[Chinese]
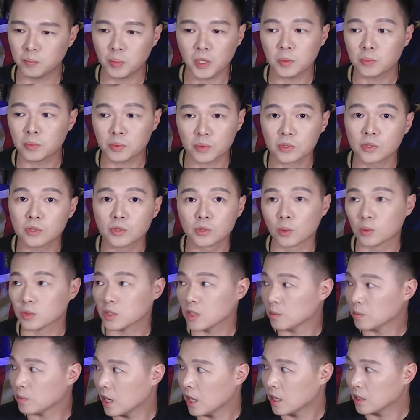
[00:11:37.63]
并不是中
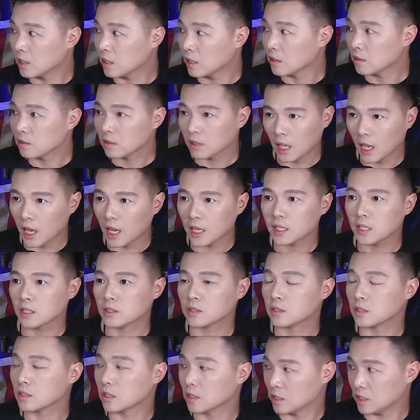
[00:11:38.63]
间派的，他
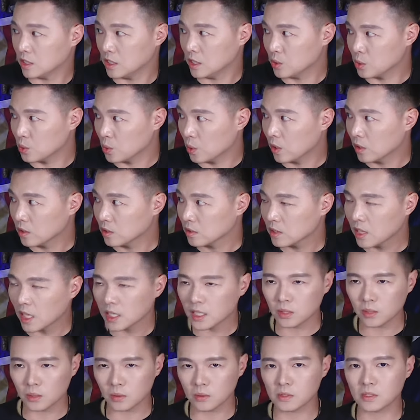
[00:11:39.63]
也是个极左，
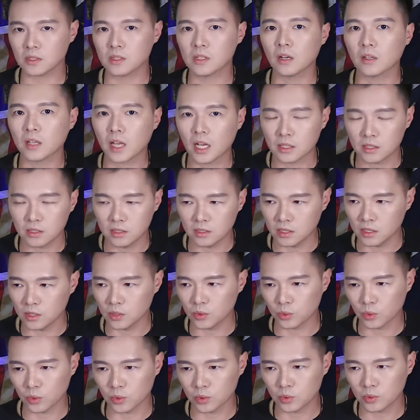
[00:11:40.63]
大家都知道他是
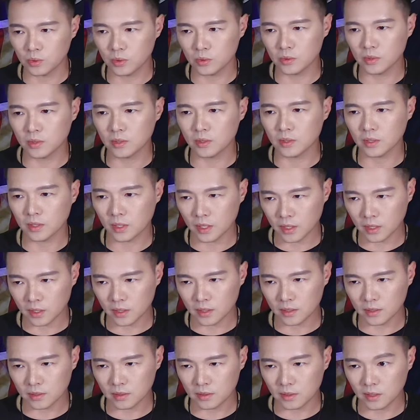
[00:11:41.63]
极左，所以说
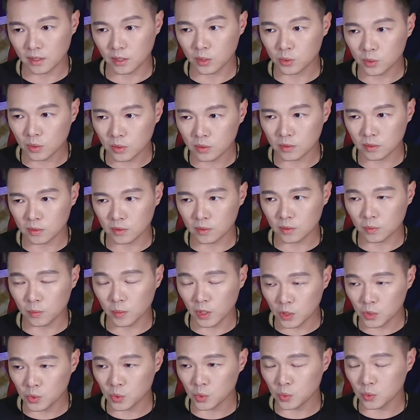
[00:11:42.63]
呃，你说
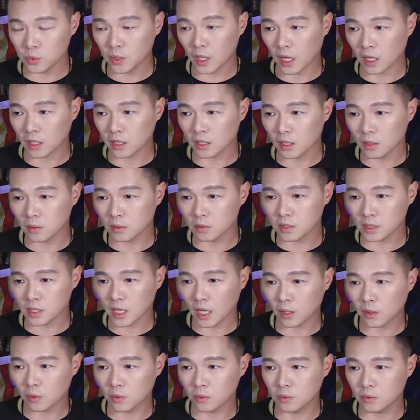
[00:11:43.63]
民主党要
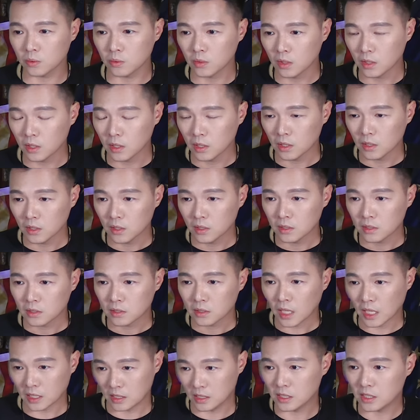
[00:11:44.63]
在乎
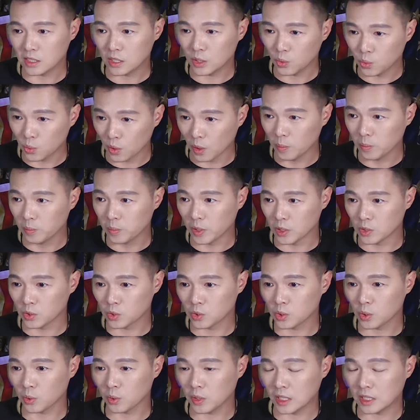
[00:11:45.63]
他自己原本
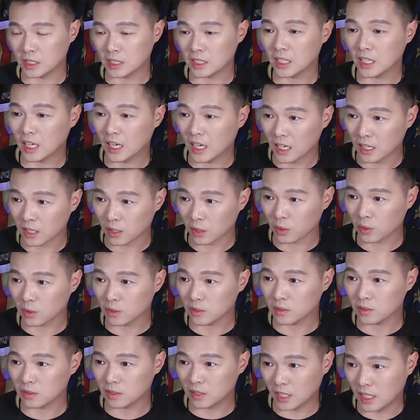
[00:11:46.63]
就已经很
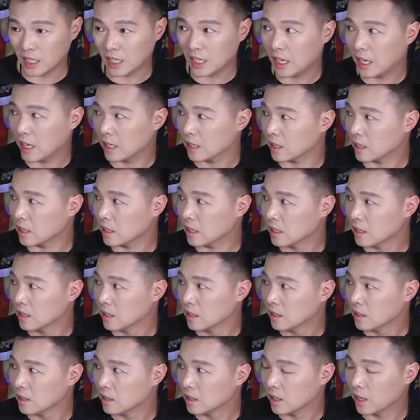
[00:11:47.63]
铁的、
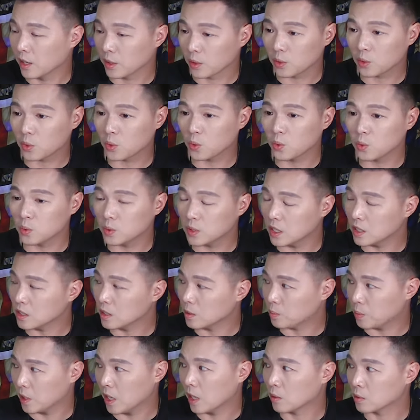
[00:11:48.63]
很固定
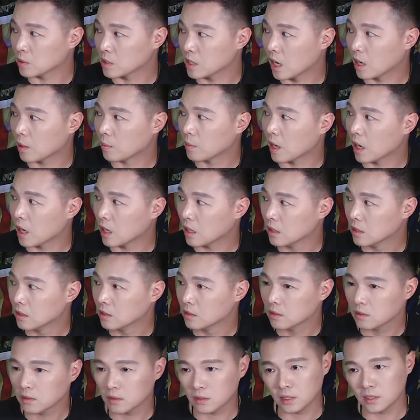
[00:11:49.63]
的票仓吗？
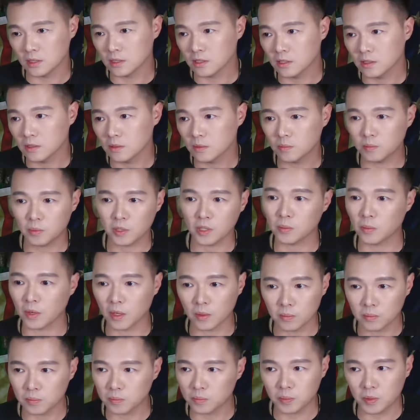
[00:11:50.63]
其实并
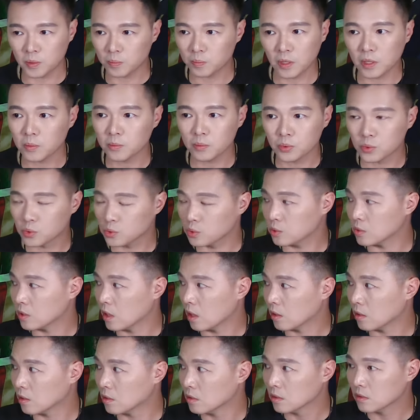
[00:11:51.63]
没并并不需
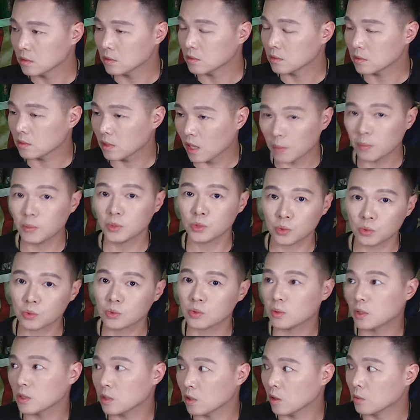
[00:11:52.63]
要，他们就
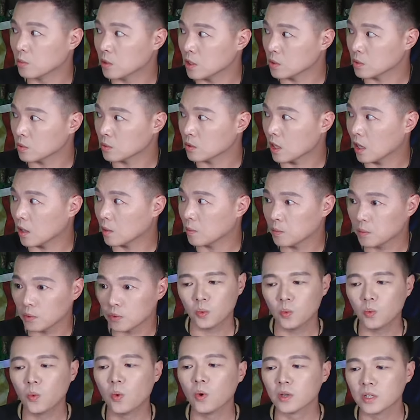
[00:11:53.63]
是会投民主党。
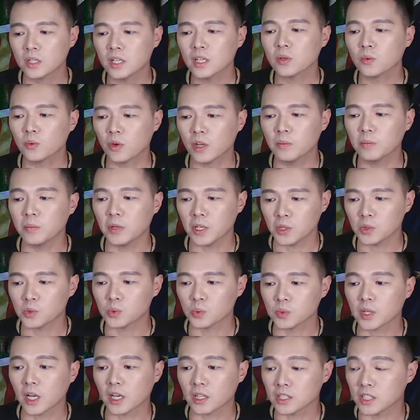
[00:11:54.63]
我认为民
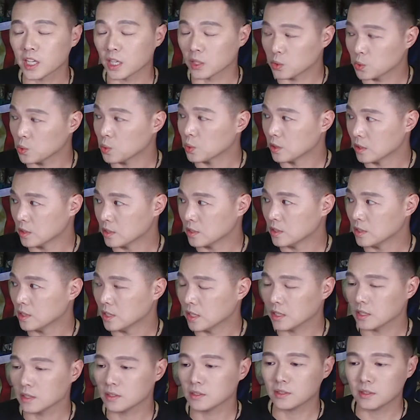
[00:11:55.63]
主党想做的事
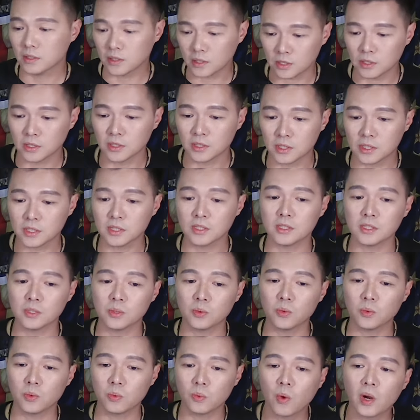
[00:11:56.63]
情，只
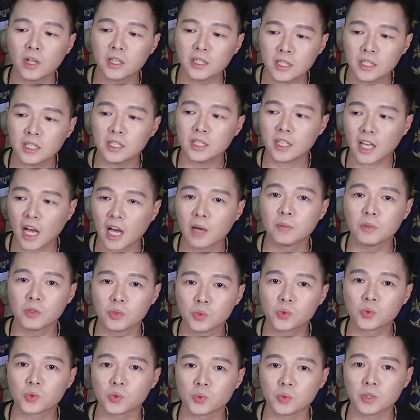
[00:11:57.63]
是万一他
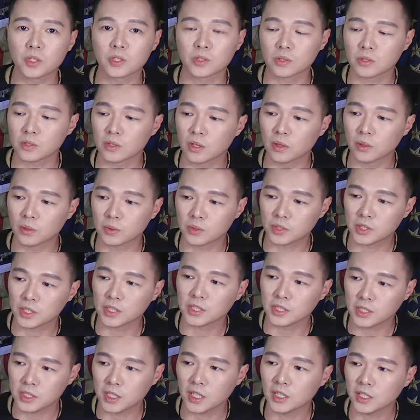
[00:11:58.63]
们输的时候，
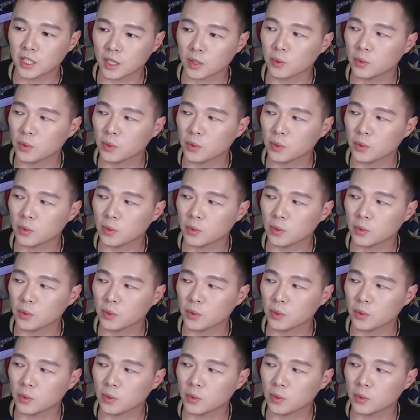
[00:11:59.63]
这些